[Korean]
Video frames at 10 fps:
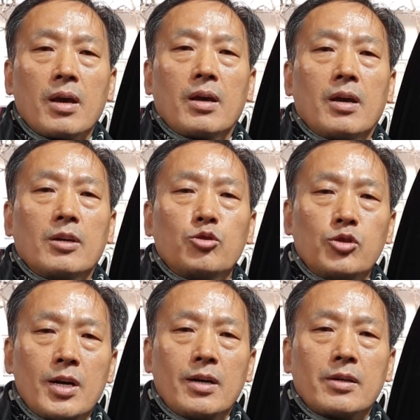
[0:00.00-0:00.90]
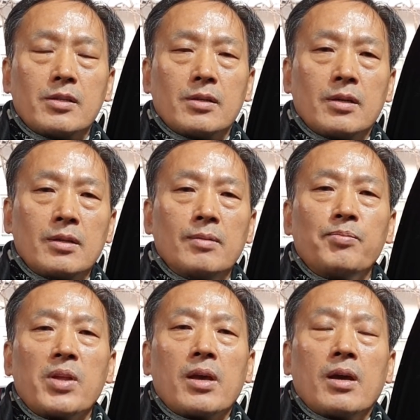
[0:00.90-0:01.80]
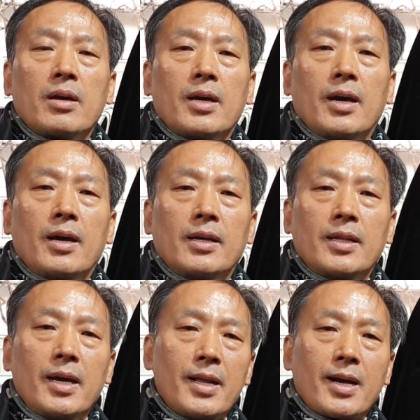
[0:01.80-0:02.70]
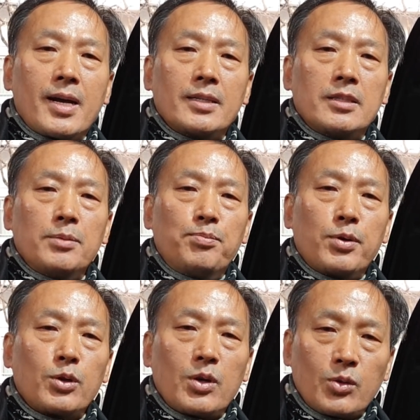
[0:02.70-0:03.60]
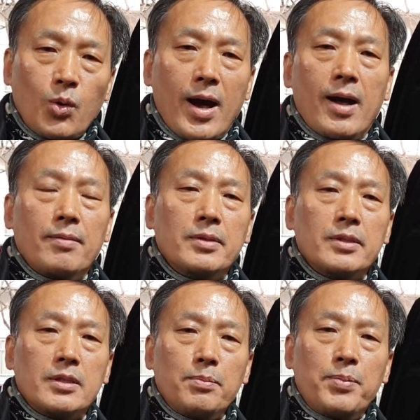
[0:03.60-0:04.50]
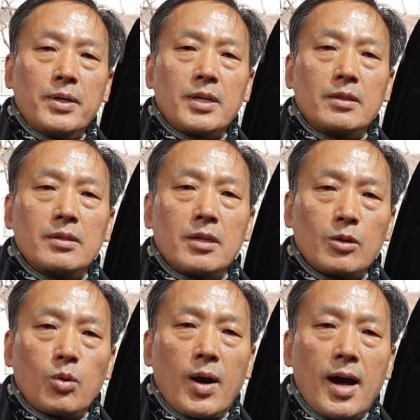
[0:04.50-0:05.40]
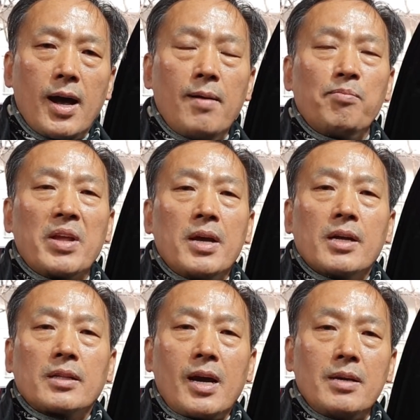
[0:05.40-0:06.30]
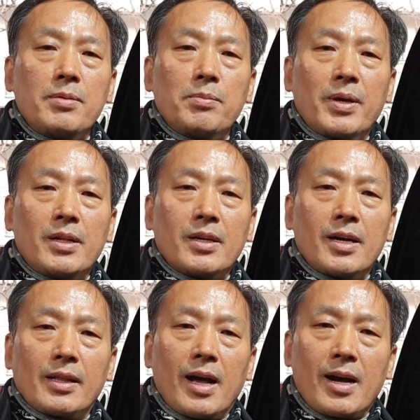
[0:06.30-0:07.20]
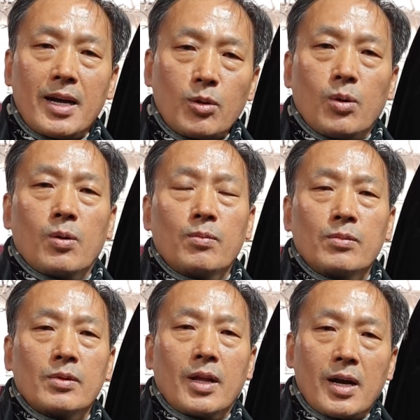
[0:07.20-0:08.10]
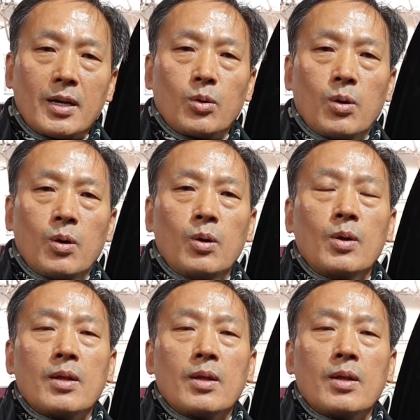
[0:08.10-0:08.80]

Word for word: 예, 중요한 것은 예, 대략 한 10% 정도가 10% 정도가 타이밍 벨트가 나가도 나가도